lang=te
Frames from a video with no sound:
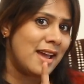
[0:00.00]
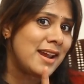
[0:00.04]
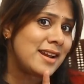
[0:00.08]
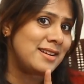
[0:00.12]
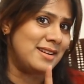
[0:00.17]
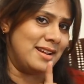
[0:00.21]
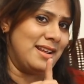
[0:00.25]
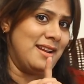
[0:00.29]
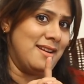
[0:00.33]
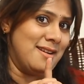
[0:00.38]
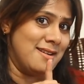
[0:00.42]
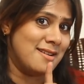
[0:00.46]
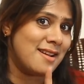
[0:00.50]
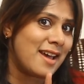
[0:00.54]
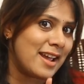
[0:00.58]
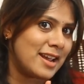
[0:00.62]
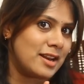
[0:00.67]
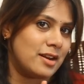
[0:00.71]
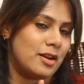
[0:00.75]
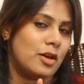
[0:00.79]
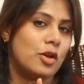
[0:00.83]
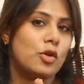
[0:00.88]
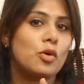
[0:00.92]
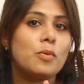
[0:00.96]
నైంటీ
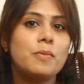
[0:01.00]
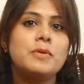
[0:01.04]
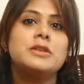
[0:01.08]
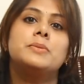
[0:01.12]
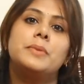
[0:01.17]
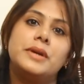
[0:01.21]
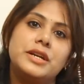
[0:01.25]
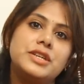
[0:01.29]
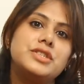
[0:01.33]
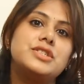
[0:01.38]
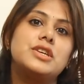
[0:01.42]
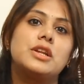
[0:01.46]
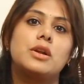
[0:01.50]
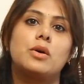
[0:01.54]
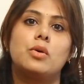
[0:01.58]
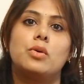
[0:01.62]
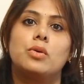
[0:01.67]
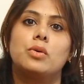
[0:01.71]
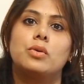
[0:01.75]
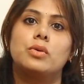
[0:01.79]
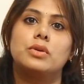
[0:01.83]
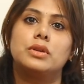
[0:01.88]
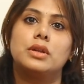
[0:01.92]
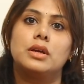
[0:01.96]
నైన్ రూపీస్ పెట్టి చీర
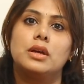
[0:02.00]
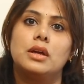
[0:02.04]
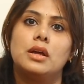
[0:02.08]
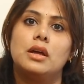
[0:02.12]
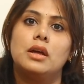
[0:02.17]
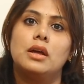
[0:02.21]
కొనుక్కుంది